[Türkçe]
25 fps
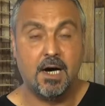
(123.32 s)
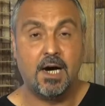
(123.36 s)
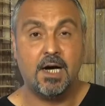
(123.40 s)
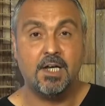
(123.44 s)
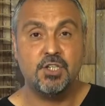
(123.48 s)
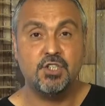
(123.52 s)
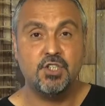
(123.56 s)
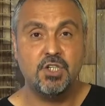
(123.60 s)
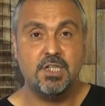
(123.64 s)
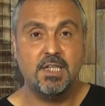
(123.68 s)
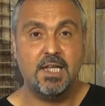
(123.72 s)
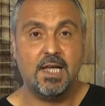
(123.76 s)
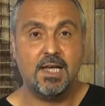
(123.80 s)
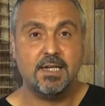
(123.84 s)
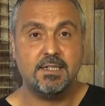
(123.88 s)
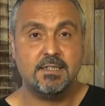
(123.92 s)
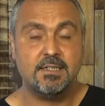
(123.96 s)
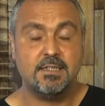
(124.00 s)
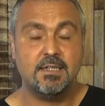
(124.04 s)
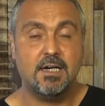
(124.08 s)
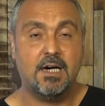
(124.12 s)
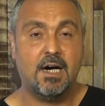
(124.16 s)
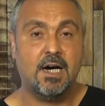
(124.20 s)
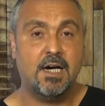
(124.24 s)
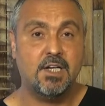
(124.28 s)

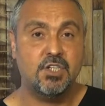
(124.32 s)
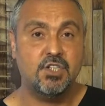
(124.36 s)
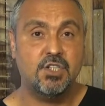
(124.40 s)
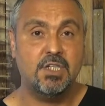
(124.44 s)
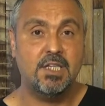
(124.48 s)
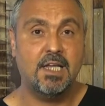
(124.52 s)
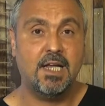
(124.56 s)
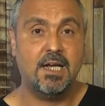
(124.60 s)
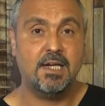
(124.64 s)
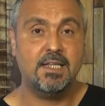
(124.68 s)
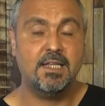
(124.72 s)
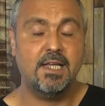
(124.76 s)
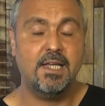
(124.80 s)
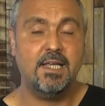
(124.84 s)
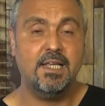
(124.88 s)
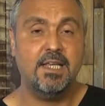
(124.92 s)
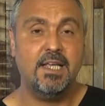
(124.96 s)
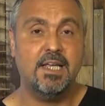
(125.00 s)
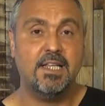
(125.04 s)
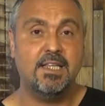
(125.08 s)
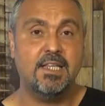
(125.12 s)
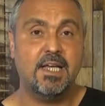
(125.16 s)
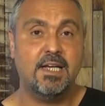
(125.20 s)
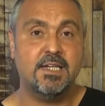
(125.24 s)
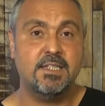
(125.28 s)
aciller acillerde
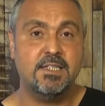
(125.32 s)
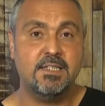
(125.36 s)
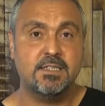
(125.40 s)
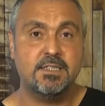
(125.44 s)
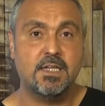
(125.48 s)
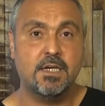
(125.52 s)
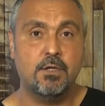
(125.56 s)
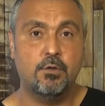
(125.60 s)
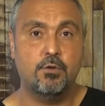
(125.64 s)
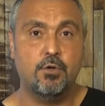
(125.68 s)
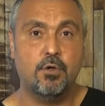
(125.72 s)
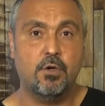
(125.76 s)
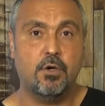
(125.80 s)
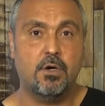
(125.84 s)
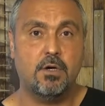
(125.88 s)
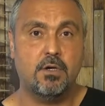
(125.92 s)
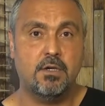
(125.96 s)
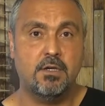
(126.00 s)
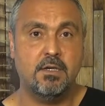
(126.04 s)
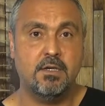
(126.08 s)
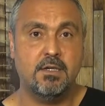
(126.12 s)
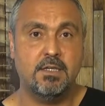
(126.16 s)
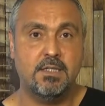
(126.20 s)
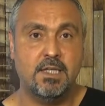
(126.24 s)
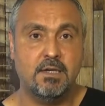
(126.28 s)
yetersiz kalıyor
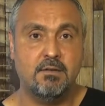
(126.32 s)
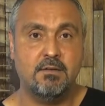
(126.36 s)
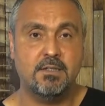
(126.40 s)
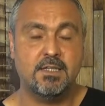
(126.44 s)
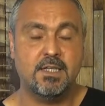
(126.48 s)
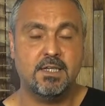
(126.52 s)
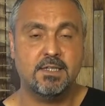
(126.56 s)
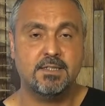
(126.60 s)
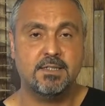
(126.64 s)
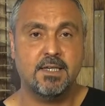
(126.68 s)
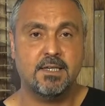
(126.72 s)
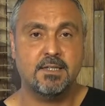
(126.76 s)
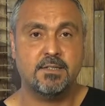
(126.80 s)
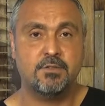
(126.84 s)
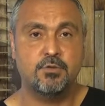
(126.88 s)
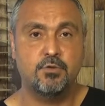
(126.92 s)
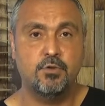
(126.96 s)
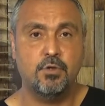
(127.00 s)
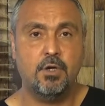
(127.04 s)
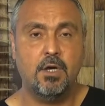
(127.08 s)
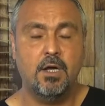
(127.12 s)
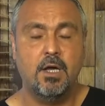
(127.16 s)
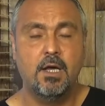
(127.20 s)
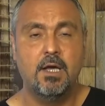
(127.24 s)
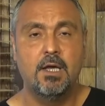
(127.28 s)
e, devlet hastanesi
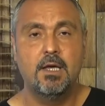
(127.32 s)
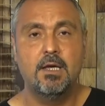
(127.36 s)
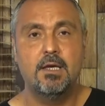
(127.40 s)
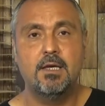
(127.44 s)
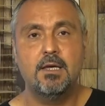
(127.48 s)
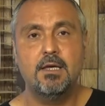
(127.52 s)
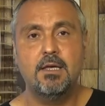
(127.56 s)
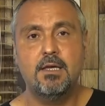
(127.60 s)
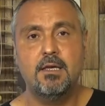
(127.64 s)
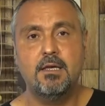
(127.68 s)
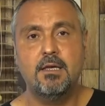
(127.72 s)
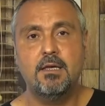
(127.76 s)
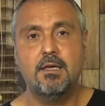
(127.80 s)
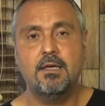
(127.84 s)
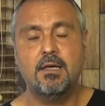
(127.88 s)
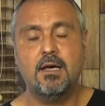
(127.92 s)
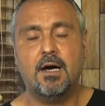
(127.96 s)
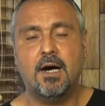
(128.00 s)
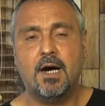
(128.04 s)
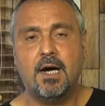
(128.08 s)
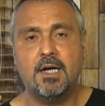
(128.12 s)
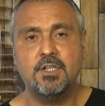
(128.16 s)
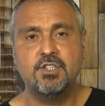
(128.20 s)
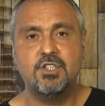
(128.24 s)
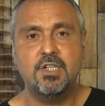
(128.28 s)
diyor. E,
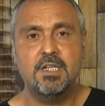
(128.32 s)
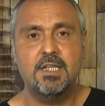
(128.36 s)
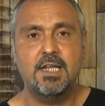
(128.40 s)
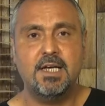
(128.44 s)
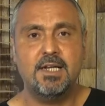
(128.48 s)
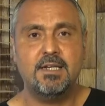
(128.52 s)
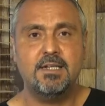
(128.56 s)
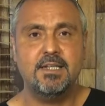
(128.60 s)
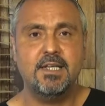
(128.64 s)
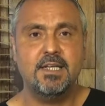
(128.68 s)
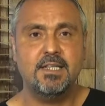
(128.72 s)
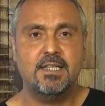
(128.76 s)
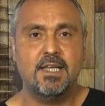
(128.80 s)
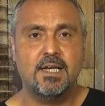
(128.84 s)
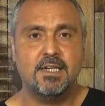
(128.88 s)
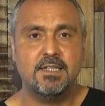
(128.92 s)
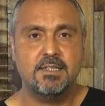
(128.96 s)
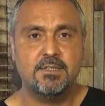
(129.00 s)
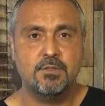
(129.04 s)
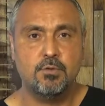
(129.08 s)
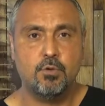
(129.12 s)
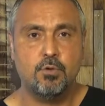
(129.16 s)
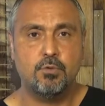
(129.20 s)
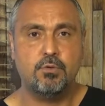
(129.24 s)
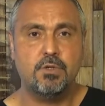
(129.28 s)
aciller
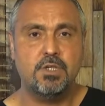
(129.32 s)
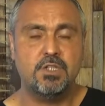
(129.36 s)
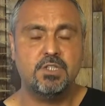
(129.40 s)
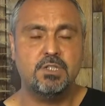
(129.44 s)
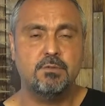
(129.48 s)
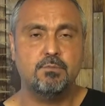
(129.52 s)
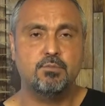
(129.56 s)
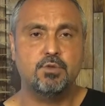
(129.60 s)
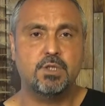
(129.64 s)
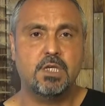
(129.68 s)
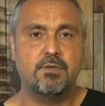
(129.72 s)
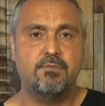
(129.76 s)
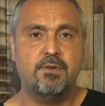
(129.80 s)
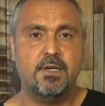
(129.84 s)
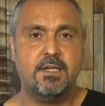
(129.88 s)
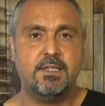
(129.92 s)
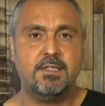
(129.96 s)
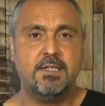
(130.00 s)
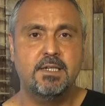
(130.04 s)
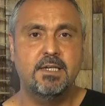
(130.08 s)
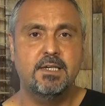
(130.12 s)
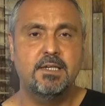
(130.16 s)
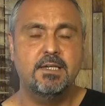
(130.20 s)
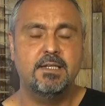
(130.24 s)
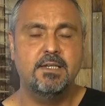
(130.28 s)
yetersiz olduğu için bu sefer
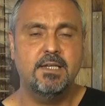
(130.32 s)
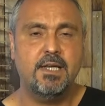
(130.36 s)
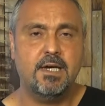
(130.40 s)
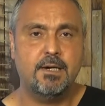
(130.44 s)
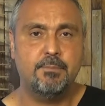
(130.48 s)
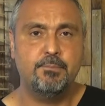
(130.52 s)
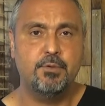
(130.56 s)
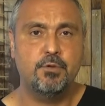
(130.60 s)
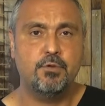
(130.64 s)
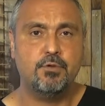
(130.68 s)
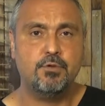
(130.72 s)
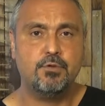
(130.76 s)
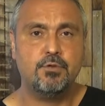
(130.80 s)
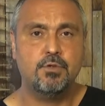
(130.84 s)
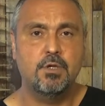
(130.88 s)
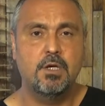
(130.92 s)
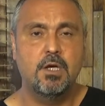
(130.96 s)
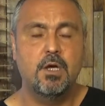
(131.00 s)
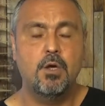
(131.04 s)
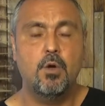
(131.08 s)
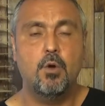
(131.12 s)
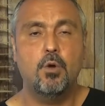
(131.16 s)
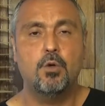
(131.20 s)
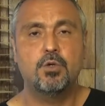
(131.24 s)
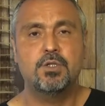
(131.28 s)
ne yapıyoruz?
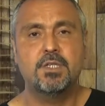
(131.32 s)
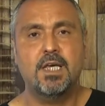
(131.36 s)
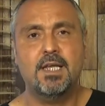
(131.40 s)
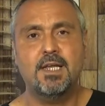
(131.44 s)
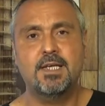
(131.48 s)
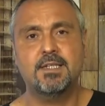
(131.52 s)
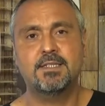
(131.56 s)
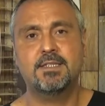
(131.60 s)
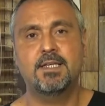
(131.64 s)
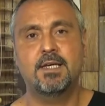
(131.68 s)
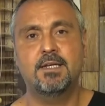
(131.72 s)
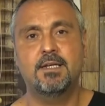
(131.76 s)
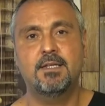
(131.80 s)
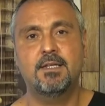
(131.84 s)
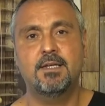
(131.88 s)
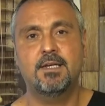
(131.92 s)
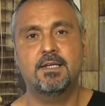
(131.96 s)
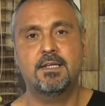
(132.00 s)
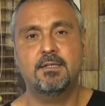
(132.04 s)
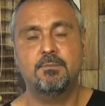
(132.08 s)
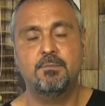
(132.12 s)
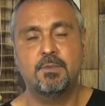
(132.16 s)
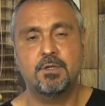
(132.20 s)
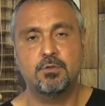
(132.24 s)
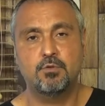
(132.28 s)
Özel hastanelere
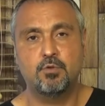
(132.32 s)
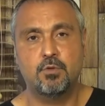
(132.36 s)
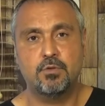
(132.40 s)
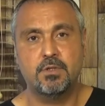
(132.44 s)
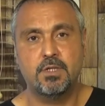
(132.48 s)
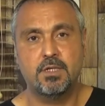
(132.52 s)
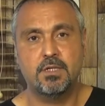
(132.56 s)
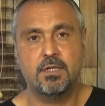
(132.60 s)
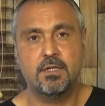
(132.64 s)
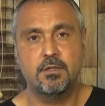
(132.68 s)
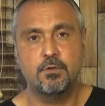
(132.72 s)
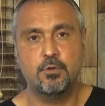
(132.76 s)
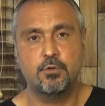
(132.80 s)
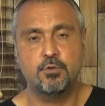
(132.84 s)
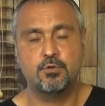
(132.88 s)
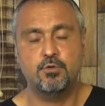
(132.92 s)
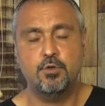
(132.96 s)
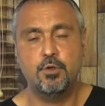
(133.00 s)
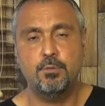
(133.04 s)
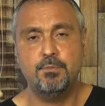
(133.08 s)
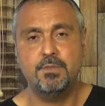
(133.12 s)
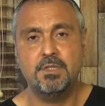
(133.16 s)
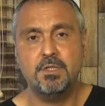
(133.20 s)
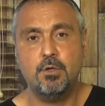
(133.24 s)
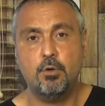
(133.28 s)
gitmek zorunda kalıyoruz
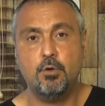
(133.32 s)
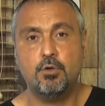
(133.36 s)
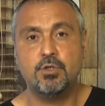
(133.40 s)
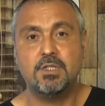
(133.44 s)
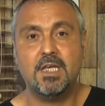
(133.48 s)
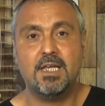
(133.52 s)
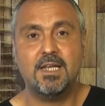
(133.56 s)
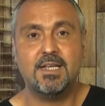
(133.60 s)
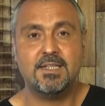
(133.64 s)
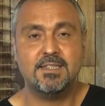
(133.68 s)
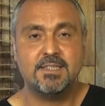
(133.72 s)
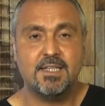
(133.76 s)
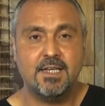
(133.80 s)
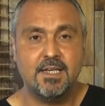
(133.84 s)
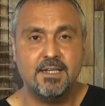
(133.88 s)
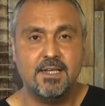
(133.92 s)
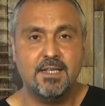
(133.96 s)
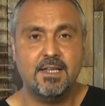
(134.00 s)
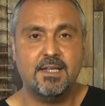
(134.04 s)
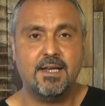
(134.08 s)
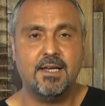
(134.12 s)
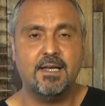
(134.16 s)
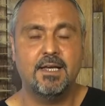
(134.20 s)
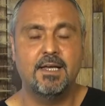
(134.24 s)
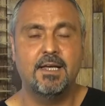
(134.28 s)
diyor. Bizi özel
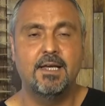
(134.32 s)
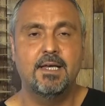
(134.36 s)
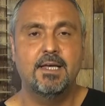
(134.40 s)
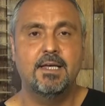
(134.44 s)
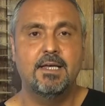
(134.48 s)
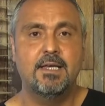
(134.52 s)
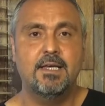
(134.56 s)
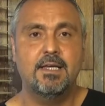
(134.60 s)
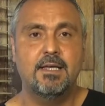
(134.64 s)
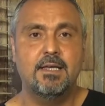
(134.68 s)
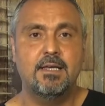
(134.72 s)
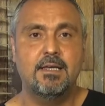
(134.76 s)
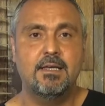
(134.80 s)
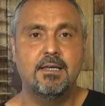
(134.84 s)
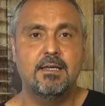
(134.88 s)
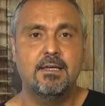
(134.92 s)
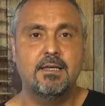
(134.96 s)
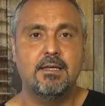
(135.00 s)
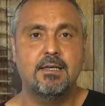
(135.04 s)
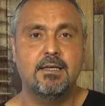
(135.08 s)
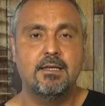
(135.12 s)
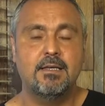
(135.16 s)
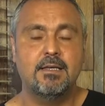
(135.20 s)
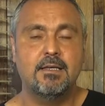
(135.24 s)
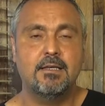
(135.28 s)
hastanelere e,
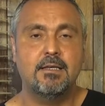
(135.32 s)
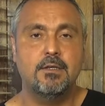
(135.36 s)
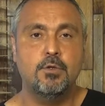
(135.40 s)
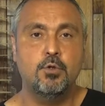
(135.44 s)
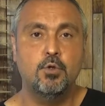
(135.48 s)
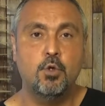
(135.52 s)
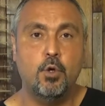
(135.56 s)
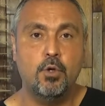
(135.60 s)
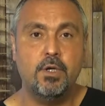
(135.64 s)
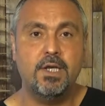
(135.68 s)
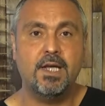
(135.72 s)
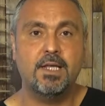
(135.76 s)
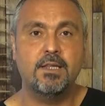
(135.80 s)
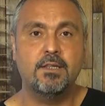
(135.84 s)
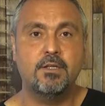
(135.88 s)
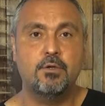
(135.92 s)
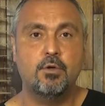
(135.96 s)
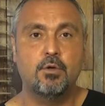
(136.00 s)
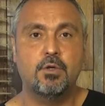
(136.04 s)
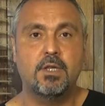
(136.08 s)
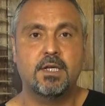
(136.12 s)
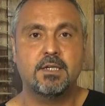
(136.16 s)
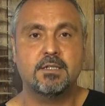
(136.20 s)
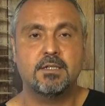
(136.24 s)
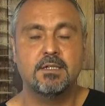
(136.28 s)

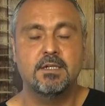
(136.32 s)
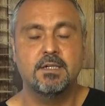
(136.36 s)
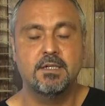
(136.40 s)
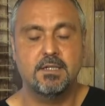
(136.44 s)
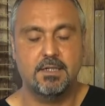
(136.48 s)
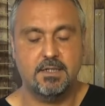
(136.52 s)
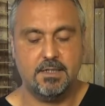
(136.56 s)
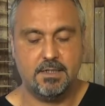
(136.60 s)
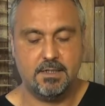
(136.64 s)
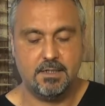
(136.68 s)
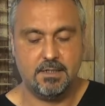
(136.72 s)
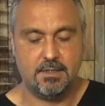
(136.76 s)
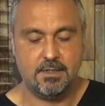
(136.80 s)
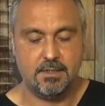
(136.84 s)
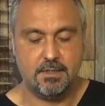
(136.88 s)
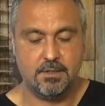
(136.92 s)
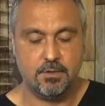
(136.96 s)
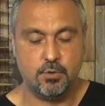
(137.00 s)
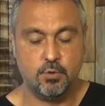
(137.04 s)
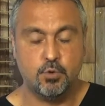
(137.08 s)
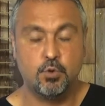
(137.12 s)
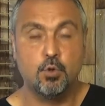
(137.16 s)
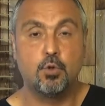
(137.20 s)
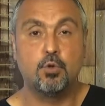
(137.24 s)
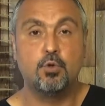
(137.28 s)
yönlendiriyorlar. E,
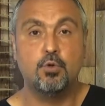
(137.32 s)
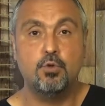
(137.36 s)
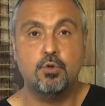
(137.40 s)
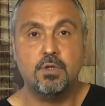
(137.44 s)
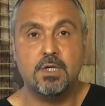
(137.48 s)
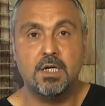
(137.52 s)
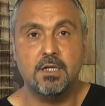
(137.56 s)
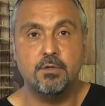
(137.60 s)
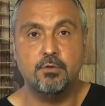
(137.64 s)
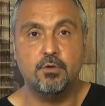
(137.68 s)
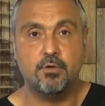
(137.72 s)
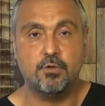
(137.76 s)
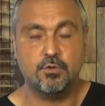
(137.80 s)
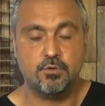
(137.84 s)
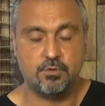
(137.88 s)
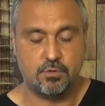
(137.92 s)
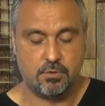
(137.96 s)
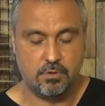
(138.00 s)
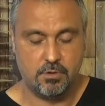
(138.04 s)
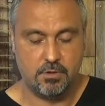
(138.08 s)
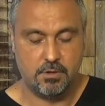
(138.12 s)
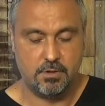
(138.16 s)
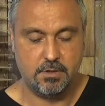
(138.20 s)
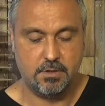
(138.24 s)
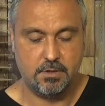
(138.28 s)
zorunlu kalıyoruz
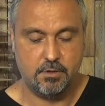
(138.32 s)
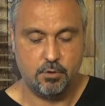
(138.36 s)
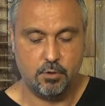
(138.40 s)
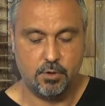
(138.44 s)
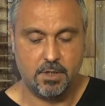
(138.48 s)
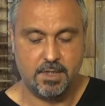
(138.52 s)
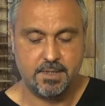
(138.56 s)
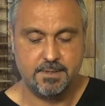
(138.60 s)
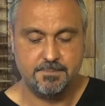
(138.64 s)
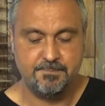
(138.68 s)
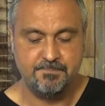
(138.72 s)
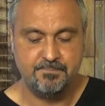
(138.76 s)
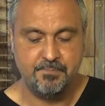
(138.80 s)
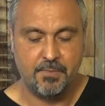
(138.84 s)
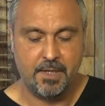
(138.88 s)
diyorlar.